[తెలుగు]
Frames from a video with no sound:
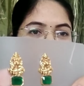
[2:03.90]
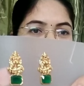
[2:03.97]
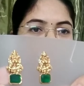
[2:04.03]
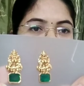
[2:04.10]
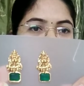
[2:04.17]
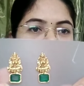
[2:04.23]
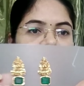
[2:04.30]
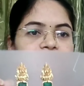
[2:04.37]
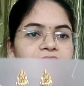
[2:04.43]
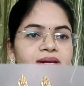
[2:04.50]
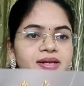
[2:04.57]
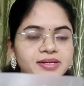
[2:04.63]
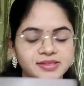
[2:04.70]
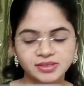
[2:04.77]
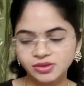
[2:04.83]
ఇలా ఉంటాయి ఇయర్
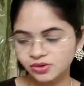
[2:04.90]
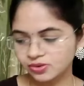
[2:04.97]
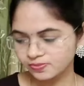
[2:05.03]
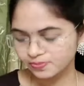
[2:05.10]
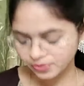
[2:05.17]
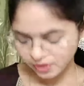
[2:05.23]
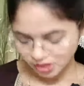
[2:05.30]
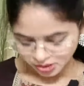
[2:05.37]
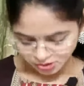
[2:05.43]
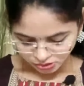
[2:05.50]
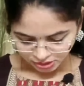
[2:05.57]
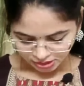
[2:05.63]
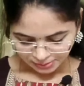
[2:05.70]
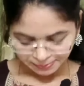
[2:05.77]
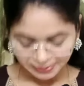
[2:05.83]
రింగ్స్ సో
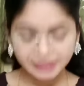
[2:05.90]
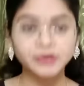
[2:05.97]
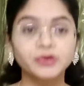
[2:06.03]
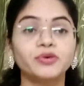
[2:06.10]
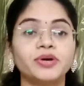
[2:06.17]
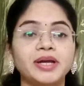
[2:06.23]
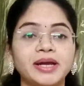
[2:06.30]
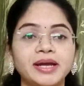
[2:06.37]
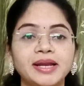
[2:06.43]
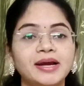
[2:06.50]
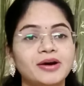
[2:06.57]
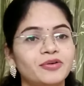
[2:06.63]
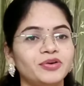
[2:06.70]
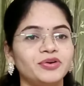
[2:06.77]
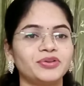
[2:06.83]
ఇది పెట్టుకుంటే ఎలా
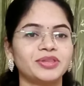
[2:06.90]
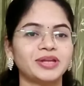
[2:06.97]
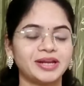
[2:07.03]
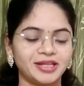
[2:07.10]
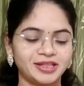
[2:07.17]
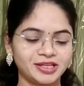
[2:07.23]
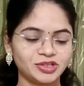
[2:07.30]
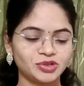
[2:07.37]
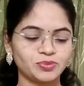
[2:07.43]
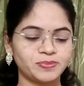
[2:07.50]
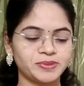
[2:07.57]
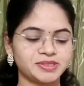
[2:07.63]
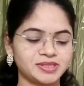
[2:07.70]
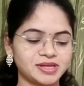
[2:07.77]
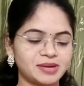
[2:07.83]
ఉంటుంది అనేది
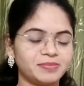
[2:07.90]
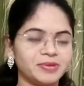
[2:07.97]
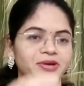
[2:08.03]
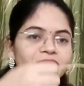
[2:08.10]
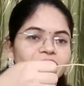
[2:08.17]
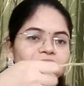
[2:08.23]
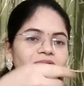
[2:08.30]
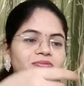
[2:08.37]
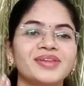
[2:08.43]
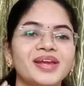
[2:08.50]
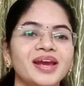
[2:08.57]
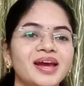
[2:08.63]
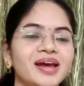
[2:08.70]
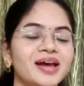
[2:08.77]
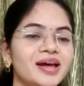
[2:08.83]
చూపిస్తాను మీకు
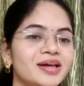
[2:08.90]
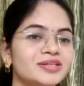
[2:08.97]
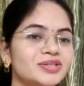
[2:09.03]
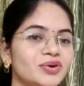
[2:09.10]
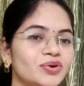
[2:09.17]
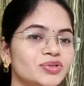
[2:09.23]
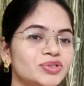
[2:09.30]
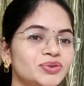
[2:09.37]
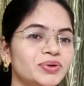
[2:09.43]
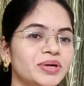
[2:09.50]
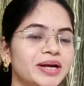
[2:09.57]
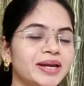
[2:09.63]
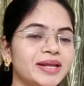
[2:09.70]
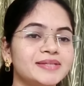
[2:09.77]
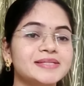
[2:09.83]
సో
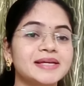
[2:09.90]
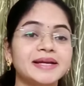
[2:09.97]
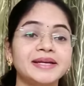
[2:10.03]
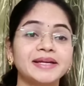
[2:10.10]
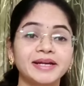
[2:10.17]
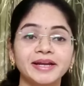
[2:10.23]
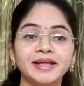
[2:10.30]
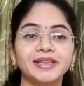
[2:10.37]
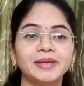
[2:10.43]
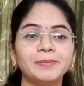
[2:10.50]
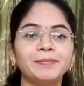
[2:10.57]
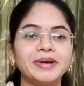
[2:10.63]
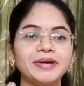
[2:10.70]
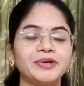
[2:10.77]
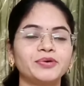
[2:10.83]
చూడండి సెట్ అనేది
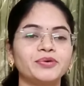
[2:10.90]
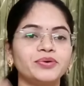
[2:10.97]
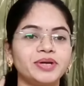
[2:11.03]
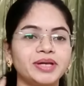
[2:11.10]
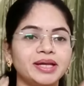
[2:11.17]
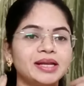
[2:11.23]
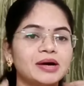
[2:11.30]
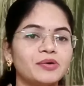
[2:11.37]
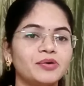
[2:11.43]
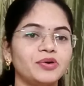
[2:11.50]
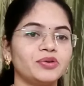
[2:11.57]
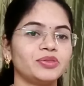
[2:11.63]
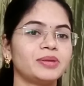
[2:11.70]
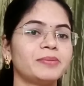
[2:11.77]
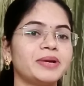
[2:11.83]
పెట్టుకుంటే ఇలా
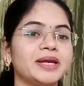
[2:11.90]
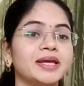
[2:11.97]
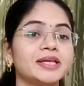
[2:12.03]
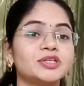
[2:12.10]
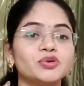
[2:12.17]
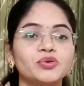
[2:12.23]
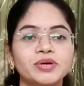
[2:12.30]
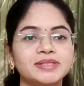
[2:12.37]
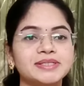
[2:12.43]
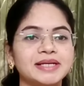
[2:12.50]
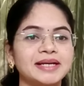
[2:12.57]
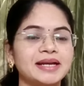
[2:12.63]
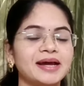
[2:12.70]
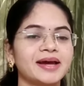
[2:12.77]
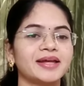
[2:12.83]
ఉంటుంది మనకి చోక
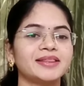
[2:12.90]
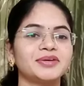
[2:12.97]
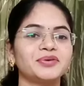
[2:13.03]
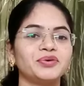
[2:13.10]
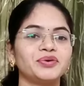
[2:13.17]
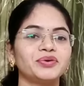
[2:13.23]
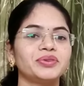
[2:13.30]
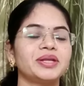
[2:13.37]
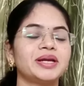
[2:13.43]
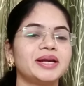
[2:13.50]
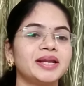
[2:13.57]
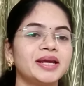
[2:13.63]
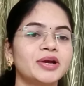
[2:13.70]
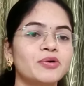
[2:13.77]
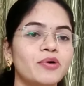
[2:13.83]
సెట్ లా అయితే
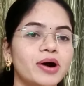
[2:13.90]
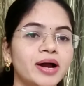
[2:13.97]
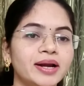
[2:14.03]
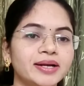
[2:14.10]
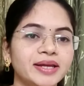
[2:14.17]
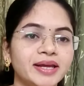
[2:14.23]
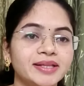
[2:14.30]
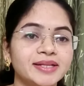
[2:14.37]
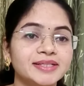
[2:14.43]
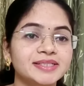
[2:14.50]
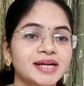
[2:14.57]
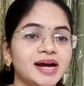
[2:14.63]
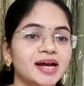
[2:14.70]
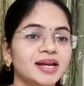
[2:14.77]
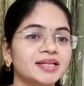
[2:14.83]
ఉంటుందండి క్వాలిటీ అయితే
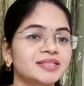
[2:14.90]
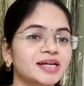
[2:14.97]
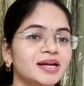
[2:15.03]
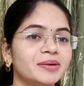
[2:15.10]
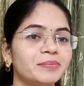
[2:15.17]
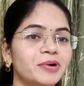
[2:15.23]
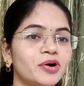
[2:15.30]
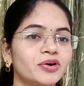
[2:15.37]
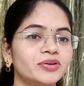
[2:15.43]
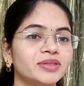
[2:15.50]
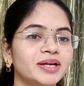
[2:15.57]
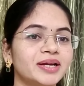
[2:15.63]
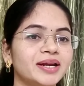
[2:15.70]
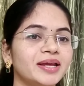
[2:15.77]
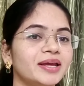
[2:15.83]
చాలా చాలా
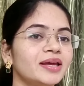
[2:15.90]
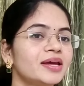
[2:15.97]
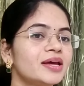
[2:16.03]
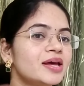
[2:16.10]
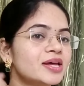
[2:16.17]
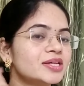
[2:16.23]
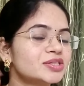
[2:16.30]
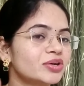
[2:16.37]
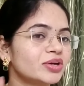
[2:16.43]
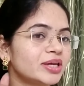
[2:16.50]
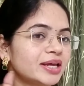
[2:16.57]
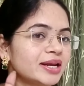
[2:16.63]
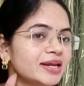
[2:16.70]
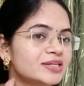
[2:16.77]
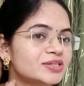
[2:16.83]
బాగుందండి సో
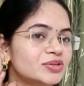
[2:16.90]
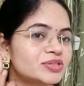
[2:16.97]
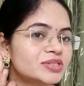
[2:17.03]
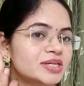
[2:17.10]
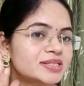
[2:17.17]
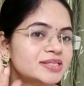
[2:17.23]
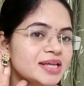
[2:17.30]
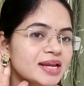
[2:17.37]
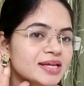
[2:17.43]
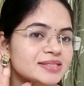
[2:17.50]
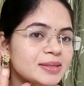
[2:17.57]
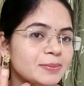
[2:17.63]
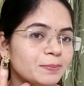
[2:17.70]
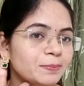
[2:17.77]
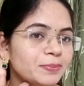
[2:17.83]
ఇయర్ రింగ్స్ వచ్చేసి ఇలా
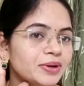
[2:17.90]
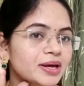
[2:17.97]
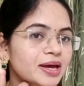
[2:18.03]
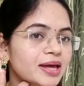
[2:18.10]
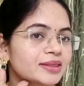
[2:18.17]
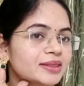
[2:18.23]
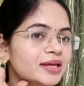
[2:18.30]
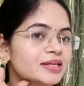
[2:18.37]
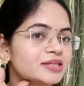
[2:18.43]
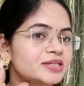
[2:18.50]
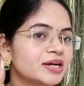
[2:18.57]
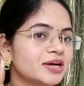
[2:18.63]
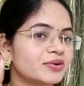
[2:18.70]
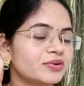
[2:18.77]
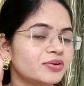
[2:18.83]
సింపుల్గా అయితే
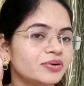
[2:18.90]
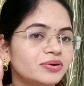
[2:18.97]
ఇచ్చారు